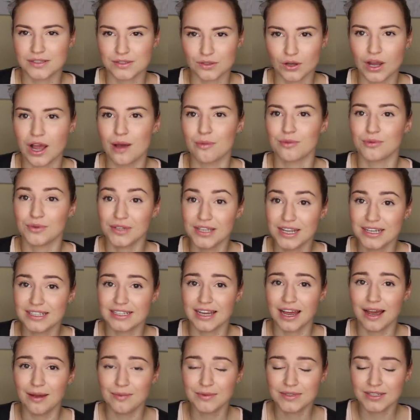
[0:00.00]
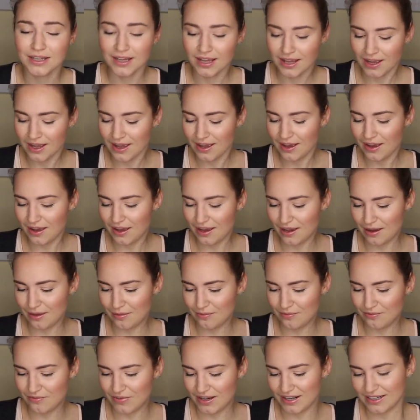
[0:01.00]
jetzt noch abonniert habt.
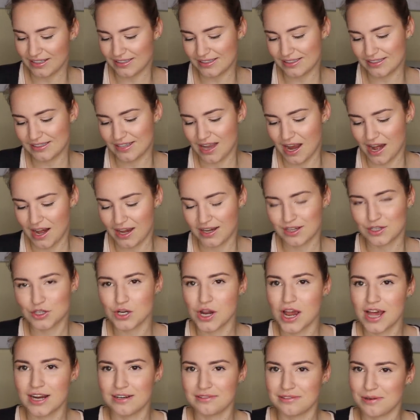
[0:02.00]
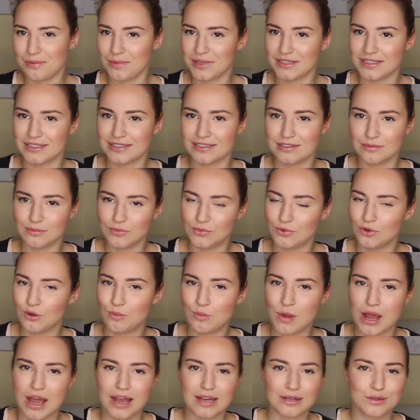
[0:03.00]
Ähm, weil das ist halt echt schade, weil man sich die
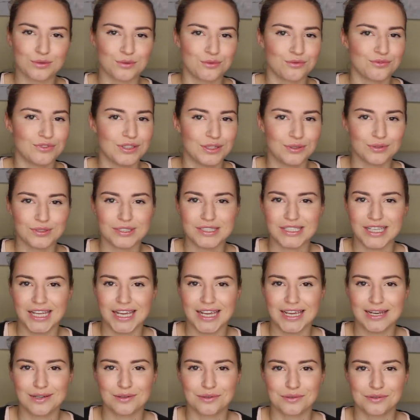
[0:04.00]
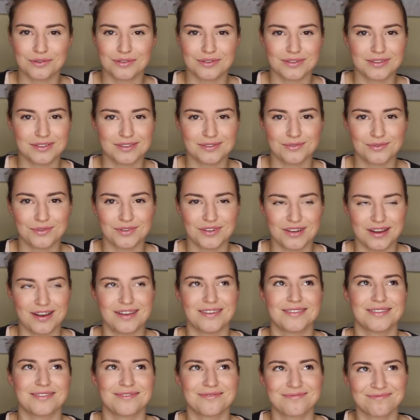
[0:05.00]
Mühe macht und Videos dreht und es wird
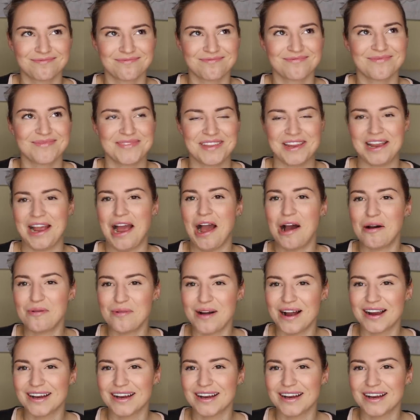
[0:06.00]
halt kaum